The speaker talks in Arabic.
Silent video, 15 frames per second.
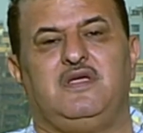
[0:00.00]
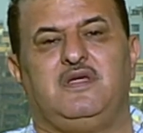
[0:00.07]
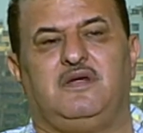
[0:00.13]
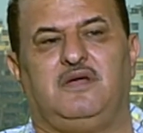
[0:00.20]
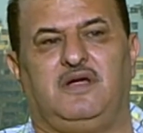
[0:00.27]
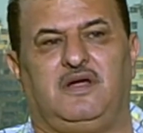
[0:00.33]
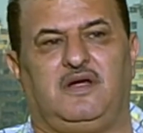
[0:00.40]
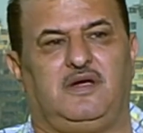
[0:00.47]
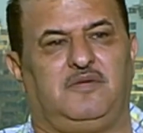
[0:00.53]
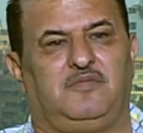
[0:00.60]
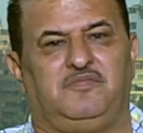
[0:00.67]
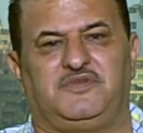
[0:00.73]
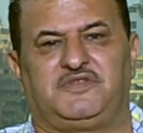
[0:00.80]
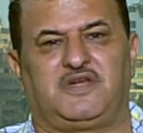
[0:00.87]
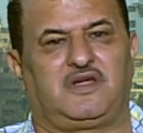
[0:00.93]
آه،
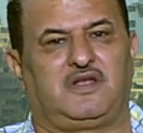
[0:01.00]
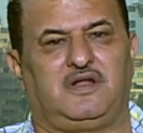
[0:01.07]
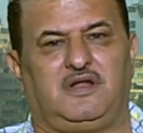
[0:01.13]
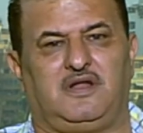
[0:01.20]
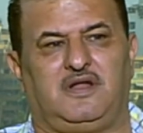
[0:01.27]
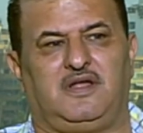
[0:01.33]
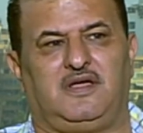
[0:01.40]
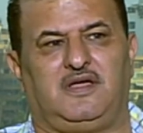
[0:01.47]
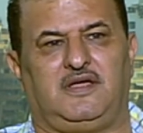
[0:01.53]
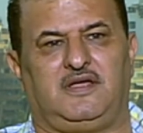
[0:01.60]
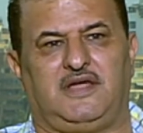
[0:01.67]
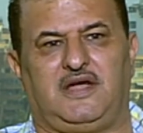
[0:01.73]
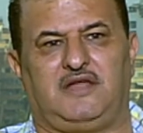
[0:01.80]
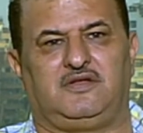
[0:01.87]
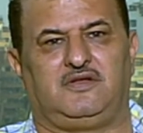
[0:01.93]
بشكل آه،
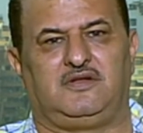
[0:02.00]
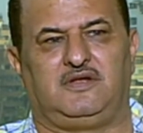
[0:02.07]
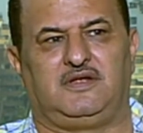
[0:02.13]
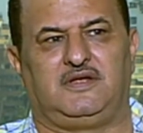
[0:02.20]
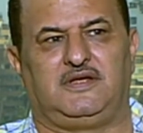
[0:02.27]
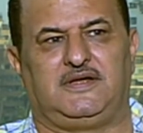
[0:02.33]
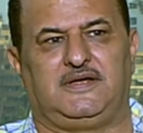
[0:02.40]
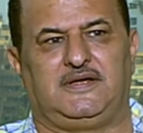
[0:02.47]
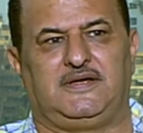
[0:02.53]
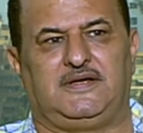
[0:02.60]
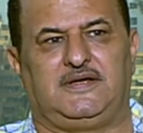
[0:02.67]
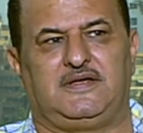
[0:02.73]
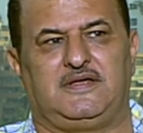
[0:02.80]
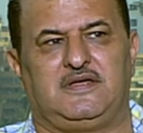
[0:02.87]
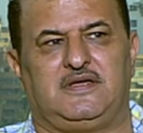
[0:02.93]
يعني
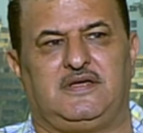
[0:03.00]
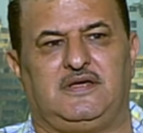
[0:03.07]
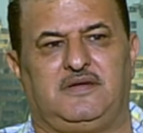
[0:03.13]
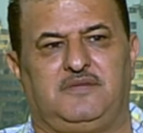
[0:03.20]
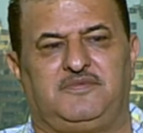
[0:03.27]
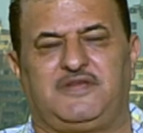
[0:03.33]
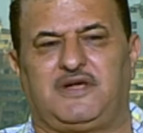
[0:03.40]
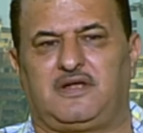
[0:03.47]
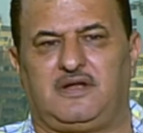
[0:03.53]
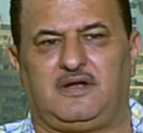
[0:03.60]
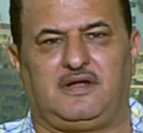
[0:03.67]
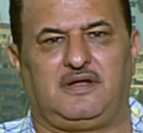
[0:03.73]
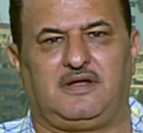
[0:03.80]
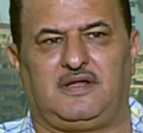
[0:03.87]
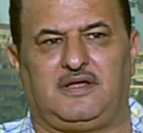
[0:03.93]
آه،
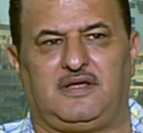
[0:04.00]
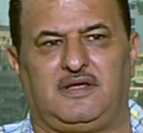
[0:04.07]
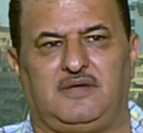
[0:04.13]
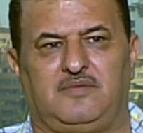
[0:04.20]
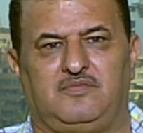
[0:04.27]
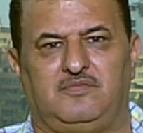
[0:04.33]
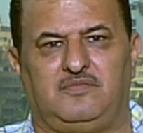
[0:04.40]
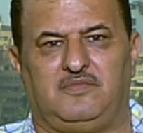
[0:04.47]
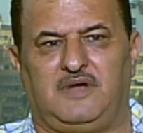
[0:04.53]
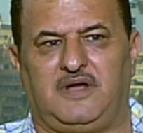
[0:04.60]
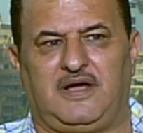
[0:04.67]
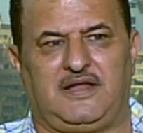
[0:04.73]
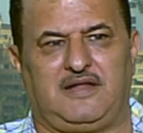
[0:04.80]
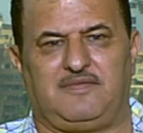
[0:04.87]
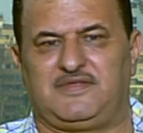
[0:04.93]
بشكل آه،
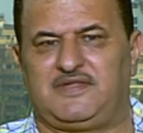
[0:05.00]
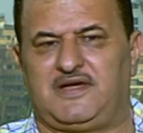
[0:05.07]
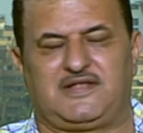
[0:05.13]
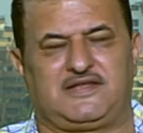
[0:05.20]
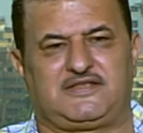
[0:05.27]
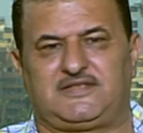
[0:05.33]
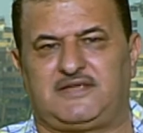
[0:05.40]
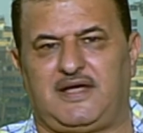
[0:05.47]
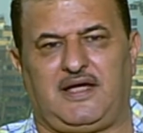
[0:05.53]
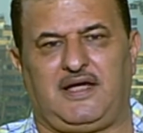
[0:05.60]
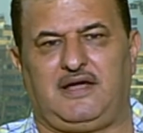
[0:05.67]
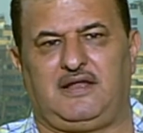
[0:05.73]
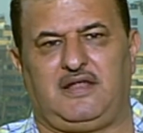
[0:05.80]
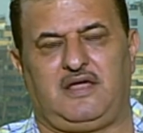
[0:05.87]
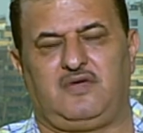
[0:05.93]
على مدار
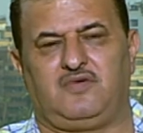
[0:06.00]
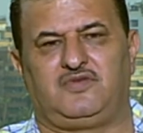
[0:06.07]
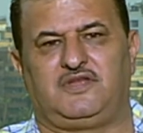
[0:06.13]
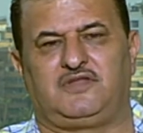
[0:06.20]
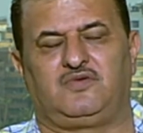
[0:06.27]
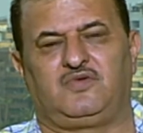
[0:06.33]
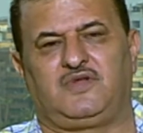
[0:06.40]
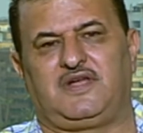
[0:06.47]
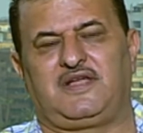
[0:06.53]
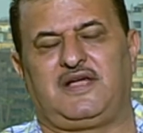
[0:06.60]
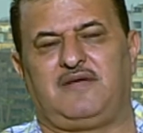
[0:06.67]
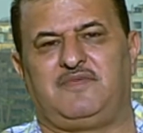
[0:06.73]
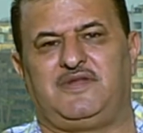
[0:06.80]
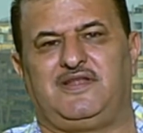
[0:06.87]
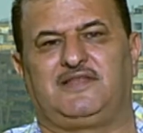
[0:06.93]
الساعة لا يوجد هناك
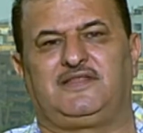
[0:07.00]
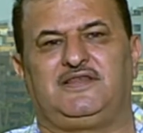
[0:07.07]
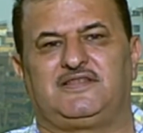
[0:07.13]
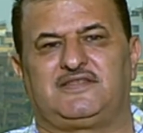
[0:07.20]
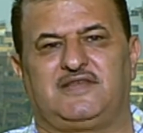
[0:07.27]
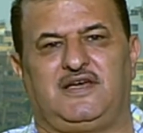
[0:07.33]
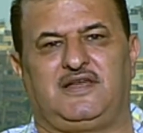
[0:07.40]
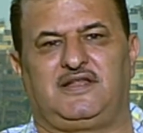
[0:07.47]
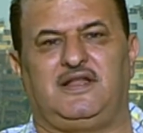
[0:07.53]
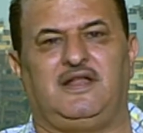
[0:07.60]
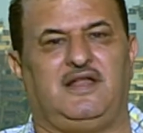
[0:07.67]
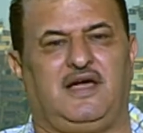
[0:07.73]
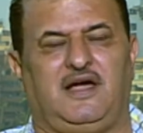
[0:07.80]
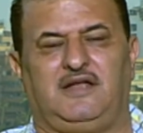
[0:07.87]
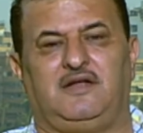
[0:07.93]
عملية حصار
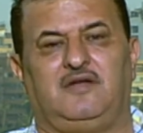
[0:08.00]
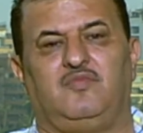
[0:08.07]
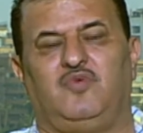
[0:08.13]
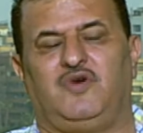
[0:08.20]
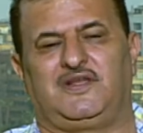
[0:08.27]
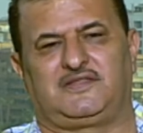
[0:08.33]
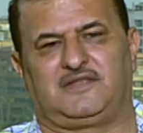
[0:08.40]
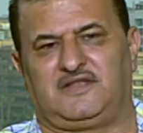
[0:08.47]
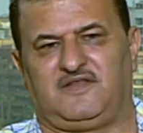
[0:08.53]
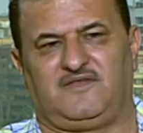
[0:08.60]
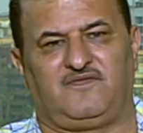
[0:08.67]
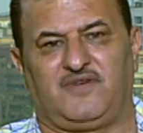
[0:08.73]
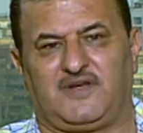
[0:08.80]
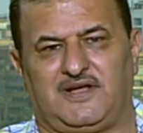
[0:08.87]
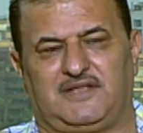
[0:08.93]
إلا على المواطنين
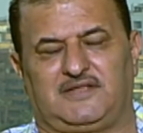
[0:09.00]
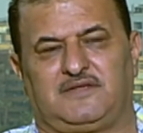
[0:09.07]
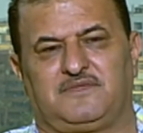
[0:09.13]
فقط